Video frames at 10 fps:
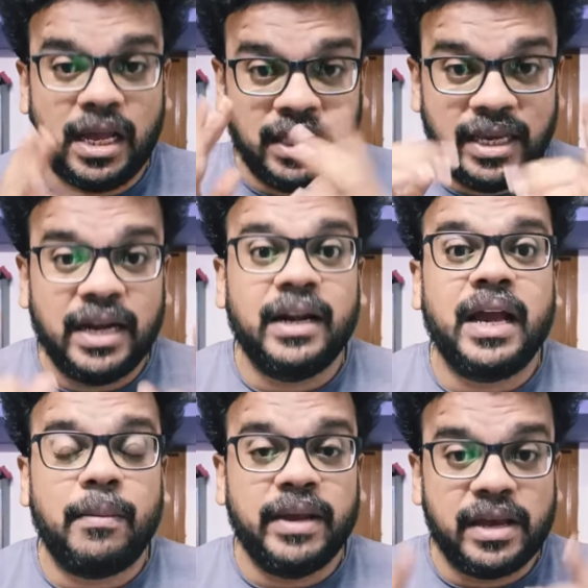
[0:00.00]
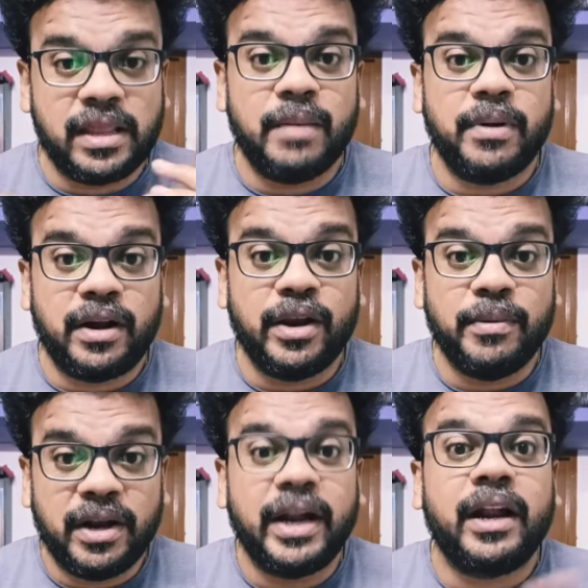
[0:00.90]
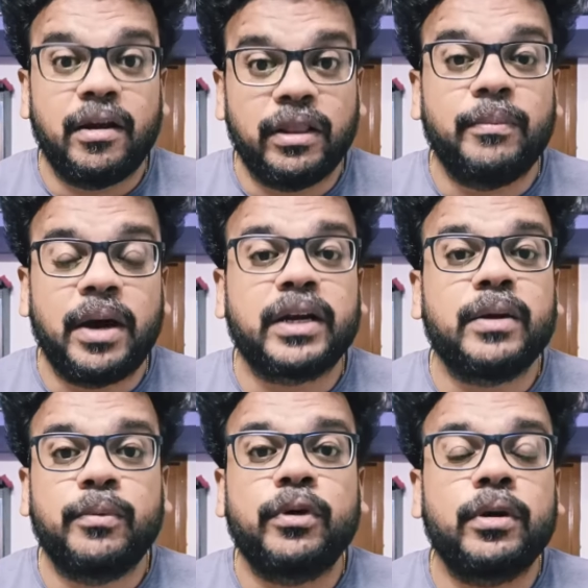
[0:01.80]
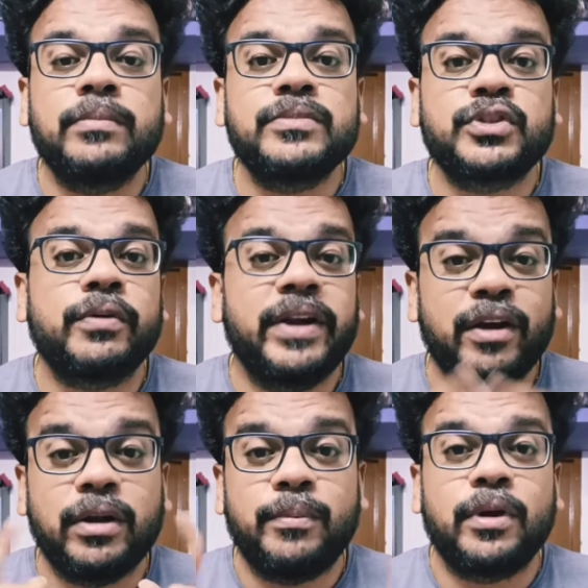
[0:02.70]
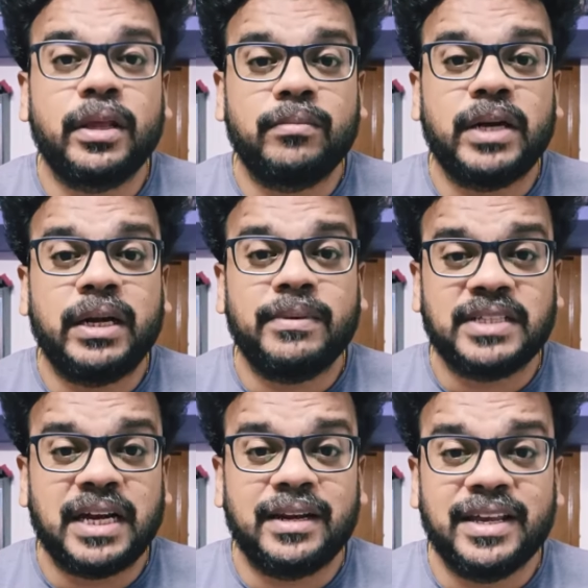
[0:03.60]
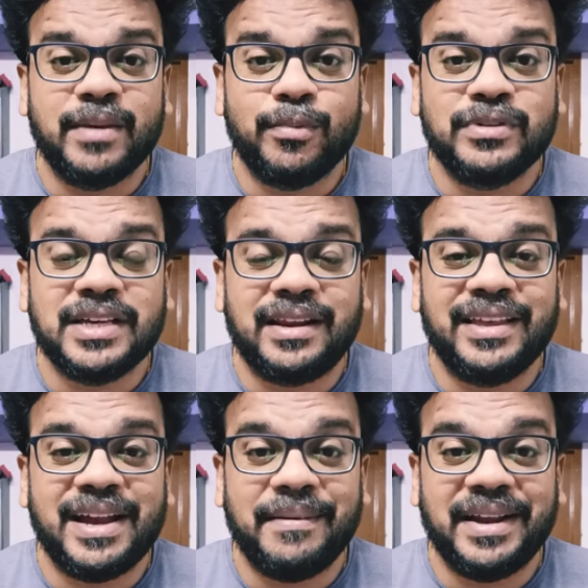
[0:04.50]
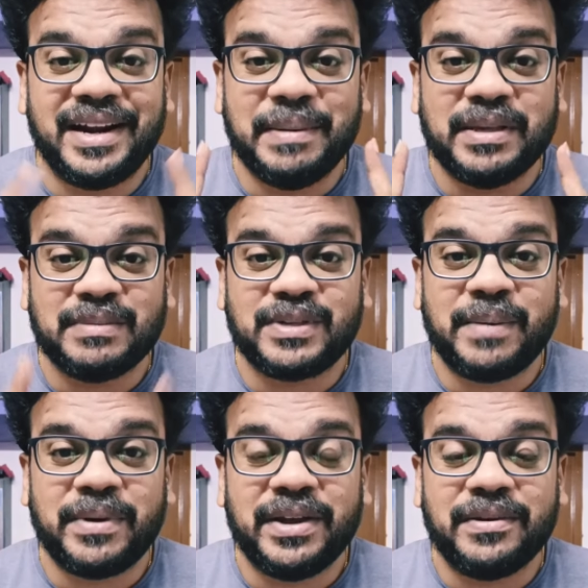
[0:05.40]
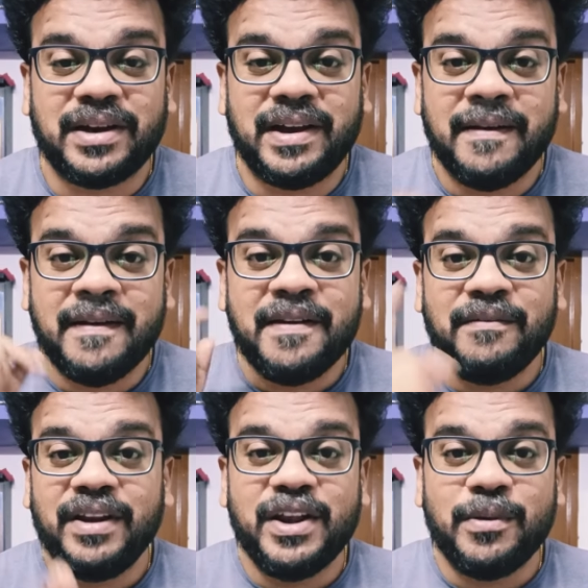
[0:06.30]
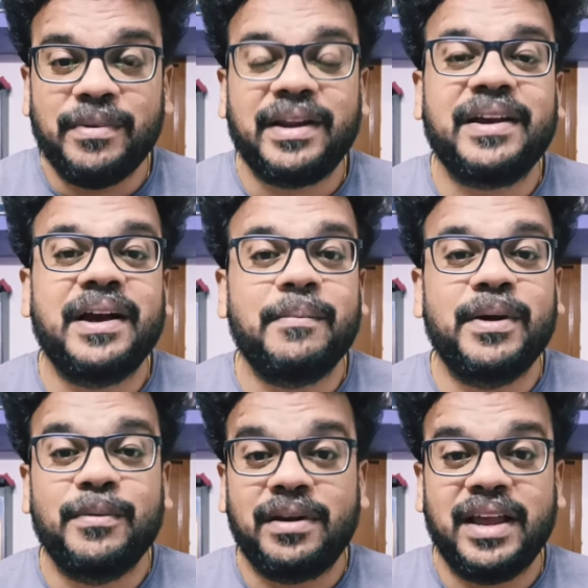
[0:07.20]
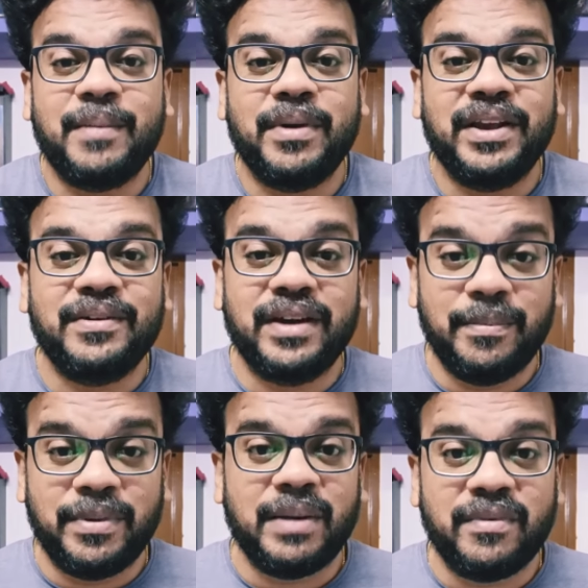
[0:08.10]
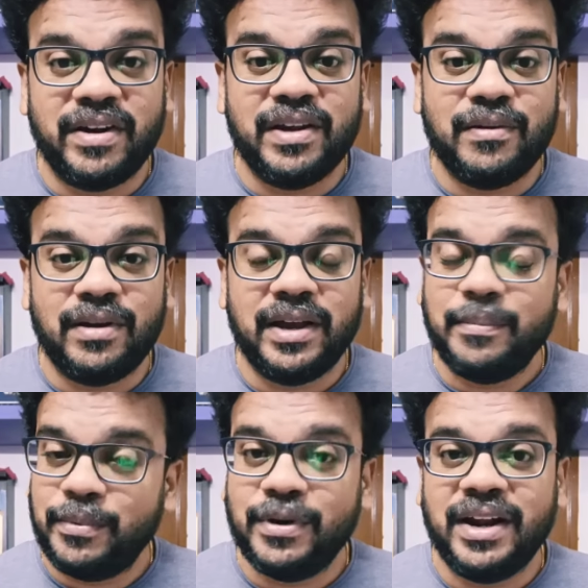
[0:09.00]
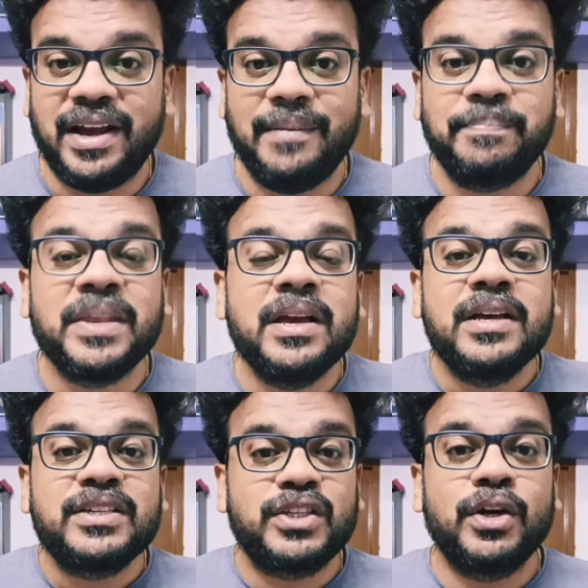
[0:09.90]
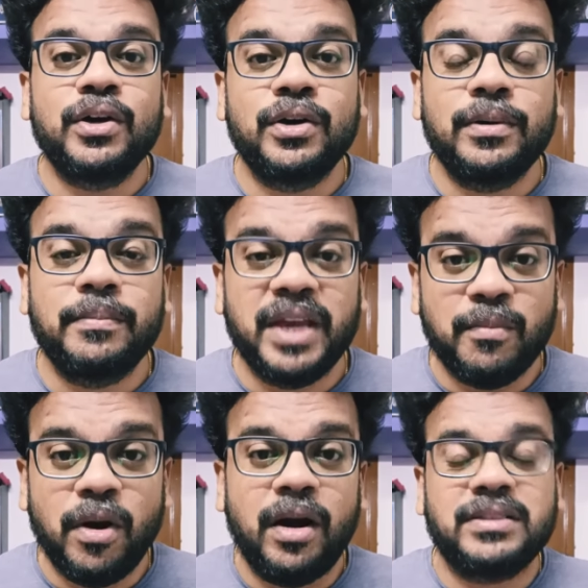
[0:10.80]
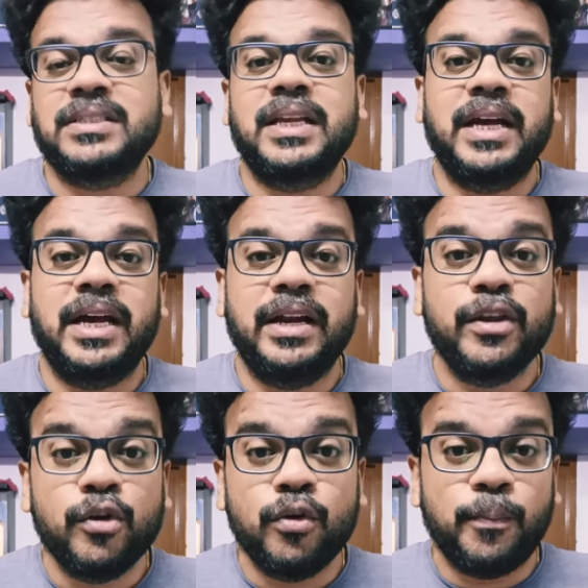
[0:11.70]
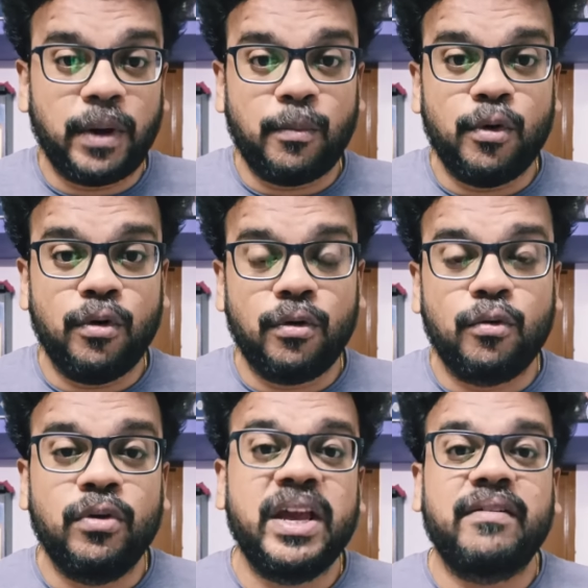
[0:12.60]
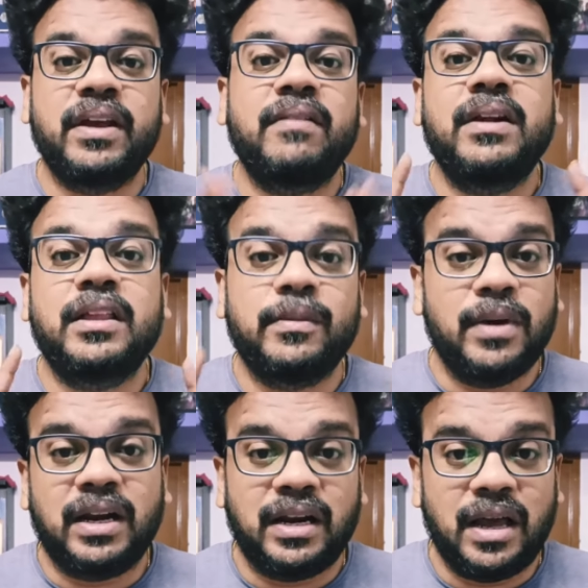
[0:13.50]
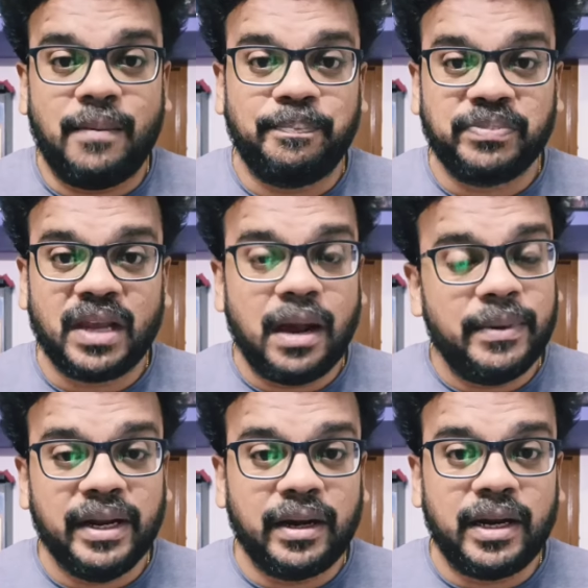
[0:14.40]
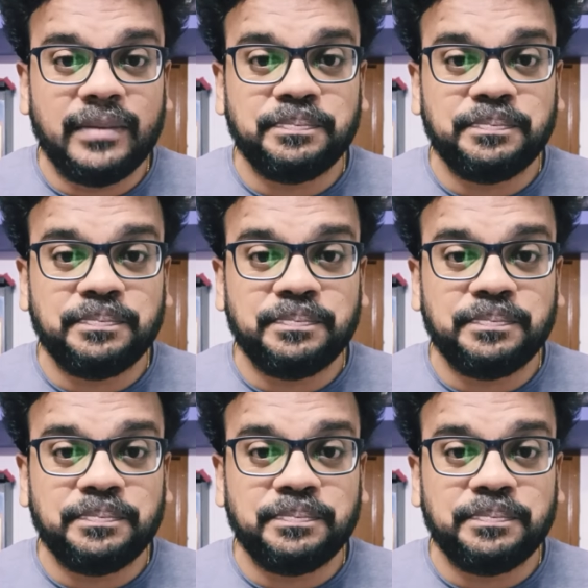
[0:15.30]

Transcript: அது என்ன அப்படிங்கிறதை பற்றியும் இன்டீட்டெயிலாக வந்து பார்க்க போகிறோம் ஸோ வீடியோக்குள்ளே போகிறதுக்கு முன்னாடி நம்ம சேனலுக்கு நீங்கள் புதுசாக இருந்தீங்க அப்படின்னா கண்டிப்பாக சப்ஸ்கிரைப் பண்ணிக்கோங்க வீடியோ மறக்காமல் ஒரு லைக் பண்ணிக்கோங்க இப்போ நம்ம வீடியோக்குள்ளே போகலாம் ஸோ பிக் பாஸில் நியூ ப்ரமோ கூடிய விரைவில் எதிர்பார்க்கலாம் அப்படின்ற